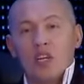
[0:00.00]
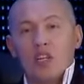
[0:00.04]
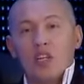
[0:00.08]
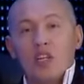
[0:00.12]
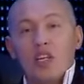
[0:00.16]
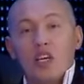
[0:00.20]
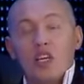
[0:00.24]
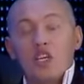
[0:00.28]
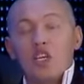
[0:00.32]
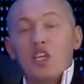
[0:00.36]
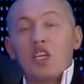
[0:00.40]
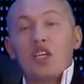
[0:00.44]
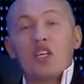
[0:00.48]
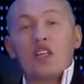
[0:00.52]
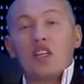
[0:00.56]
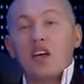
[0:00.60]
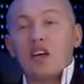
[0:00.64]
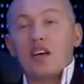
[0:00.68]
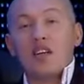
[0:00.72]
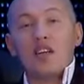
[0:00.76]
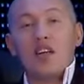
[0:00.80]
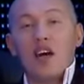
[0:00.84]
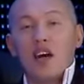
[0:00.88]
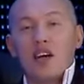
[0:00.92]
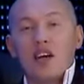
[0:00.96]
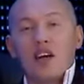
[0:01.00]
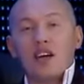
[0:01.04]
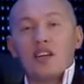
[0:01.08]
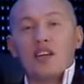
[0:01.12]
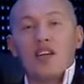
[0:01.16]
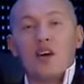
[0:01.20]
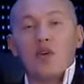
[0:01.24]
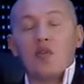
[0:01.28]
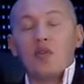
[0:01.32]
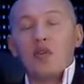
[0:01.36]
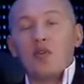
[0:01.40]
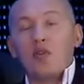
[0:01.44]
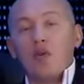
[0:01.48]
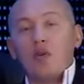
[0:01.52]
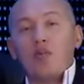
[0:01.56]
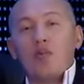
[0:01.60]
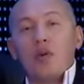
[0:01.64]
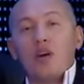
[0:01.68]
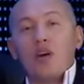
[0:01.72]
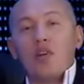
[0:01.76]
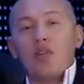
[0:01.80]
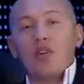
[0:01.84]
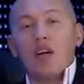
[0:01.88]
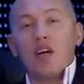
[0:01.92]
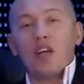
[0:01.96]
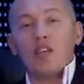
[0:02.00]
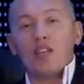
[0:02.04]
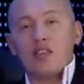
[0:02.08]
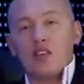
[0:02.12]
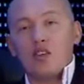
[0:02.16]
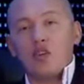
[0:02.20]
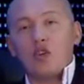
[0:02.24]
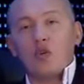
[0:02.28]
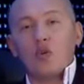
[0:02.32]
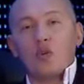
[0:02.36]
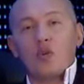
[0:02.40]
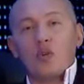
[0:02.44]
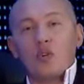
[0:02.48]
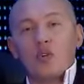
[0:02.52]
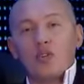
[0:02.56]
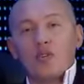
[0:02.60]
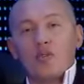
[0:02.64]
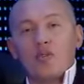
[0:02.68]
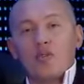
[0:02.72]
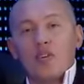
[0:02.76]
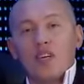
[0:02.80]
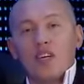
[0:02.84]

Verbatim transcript: Даже не тогда, когда у него появляется друг.